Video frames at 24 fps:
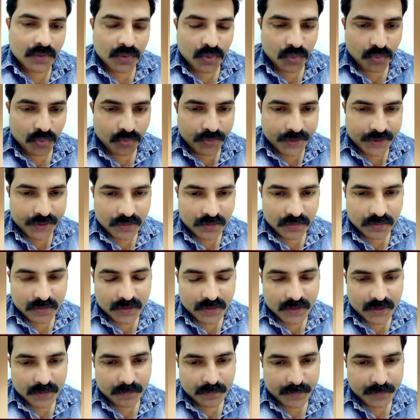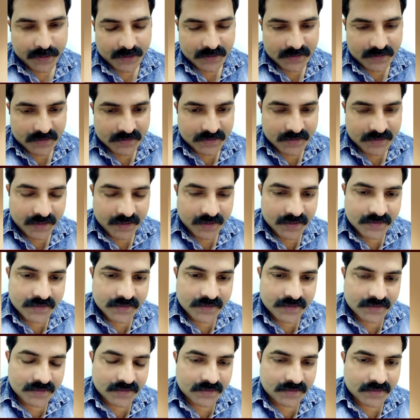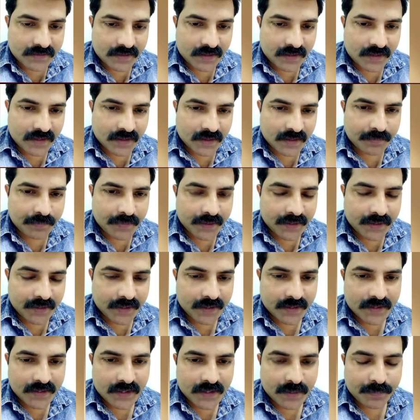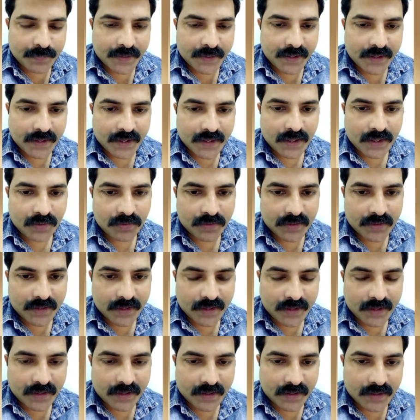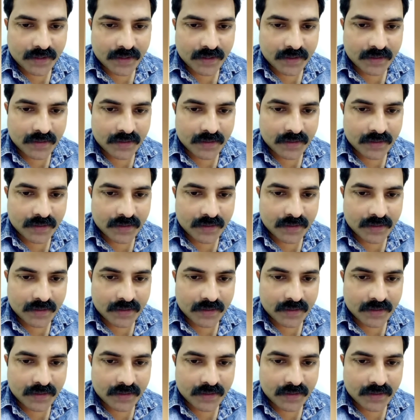కువైట్లో ఉన్న బ్రదర్స్ అయినా సిస్టర్స్ అయినా మీకు ఏదైనా పని కావాలితే కనుక